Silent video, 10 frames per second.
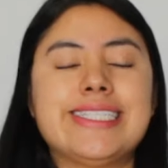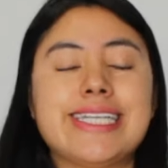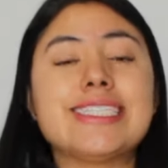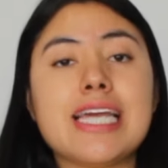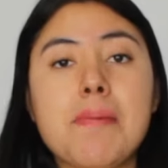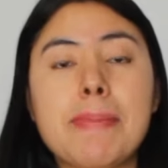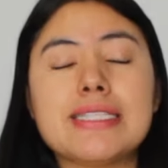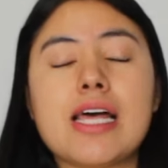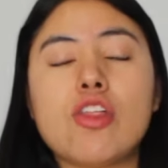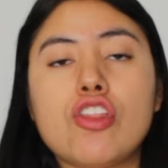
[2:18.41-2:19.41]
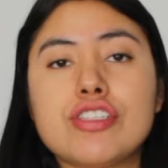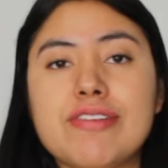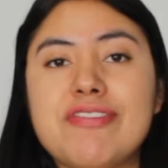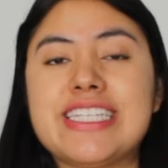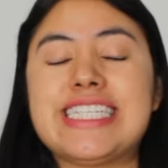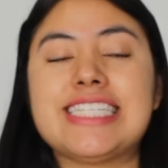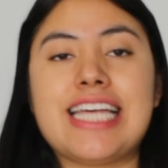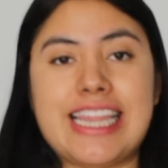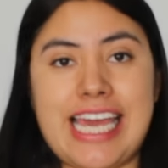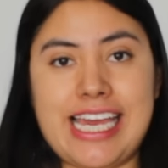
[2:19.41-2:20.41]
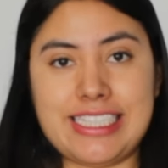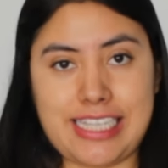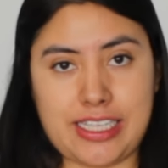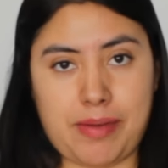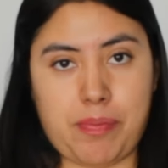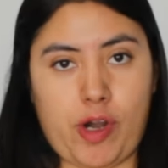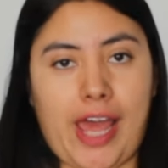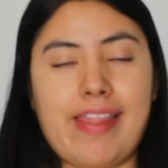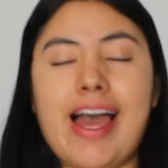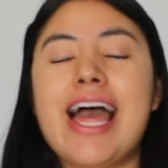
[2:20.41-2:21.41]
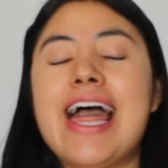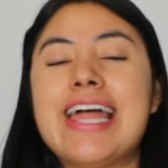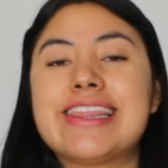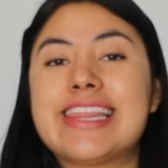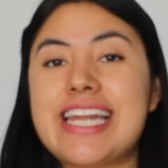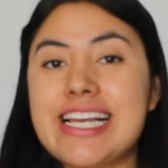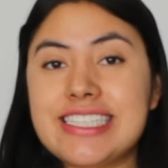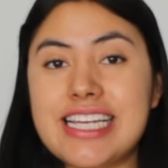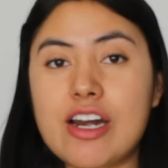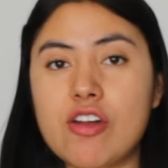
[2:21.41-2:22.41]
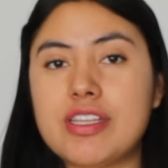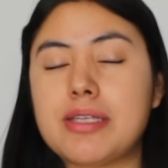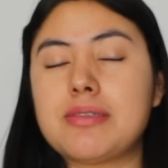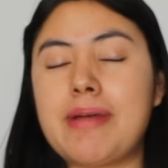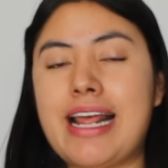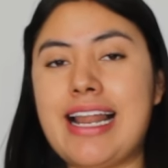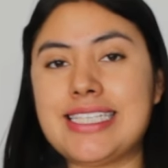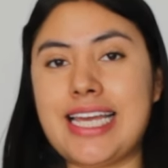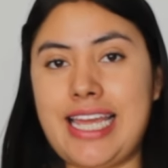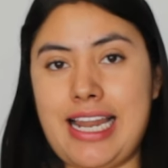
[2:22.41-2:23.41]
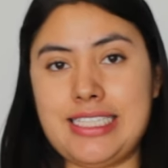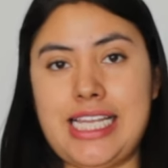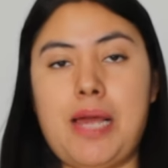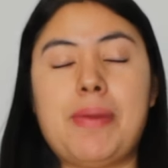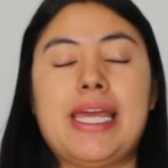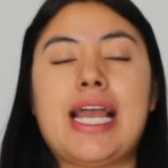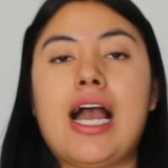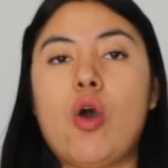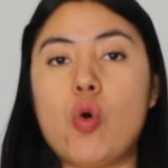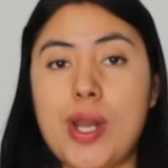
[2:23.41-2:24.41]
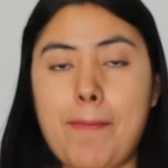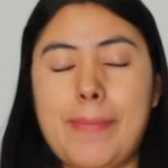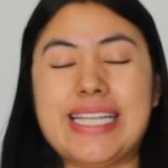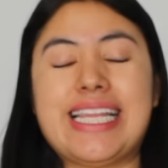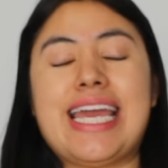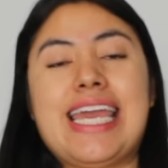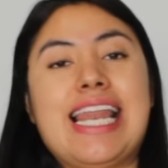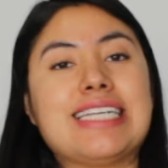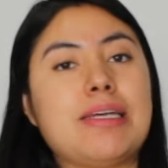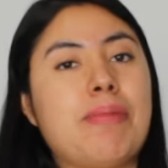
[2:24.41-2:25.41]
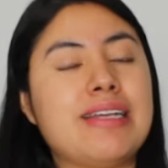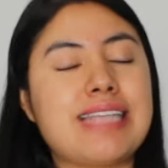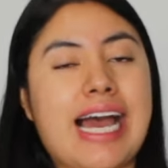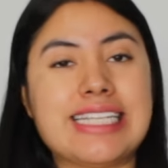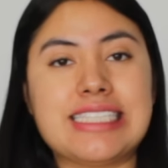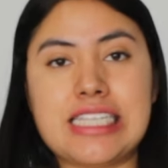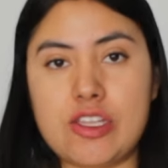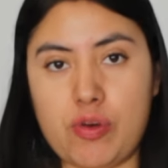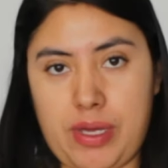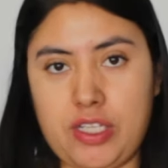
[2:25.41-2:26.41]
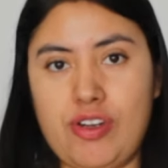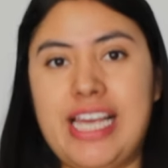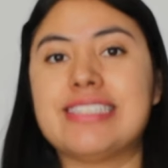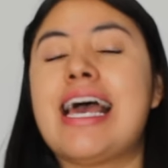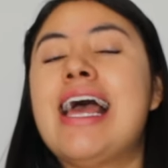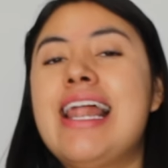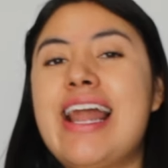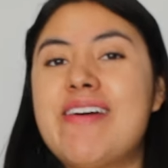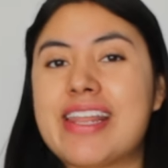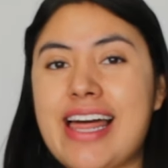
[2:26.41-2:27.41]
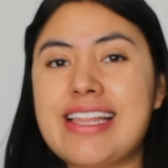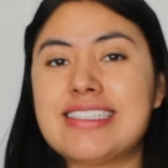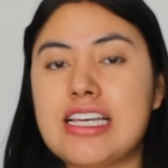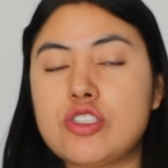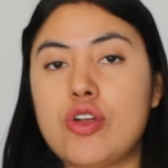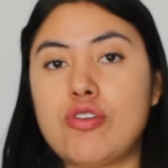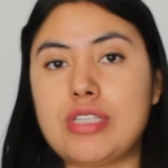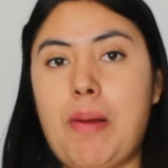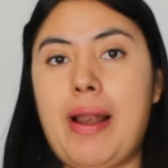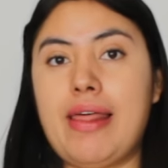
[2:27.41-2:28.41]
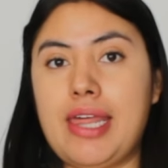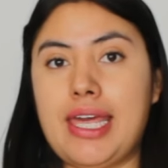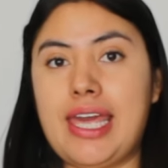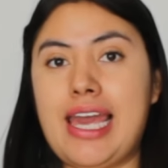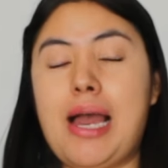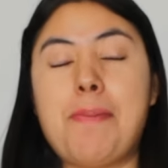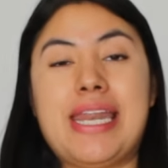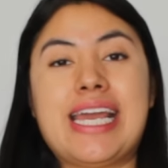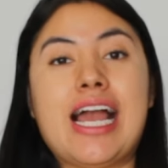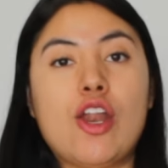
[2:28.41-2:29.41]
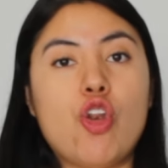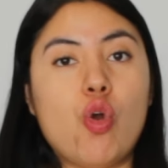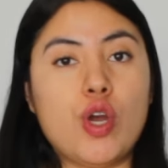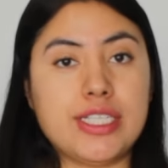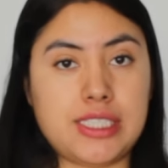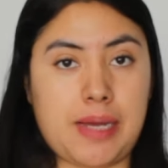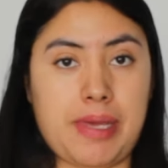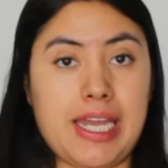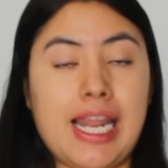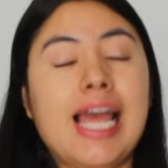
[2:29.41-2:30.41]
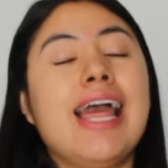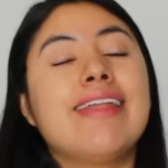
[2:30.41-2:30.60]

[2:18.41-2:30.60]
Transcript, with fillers: Ya se han pasado 12 fechas de esta temporada Tres derrotas para las Águilas del América, un empate y las demás han sido victorias. La verdad es que esto nos habla de que América no está bien.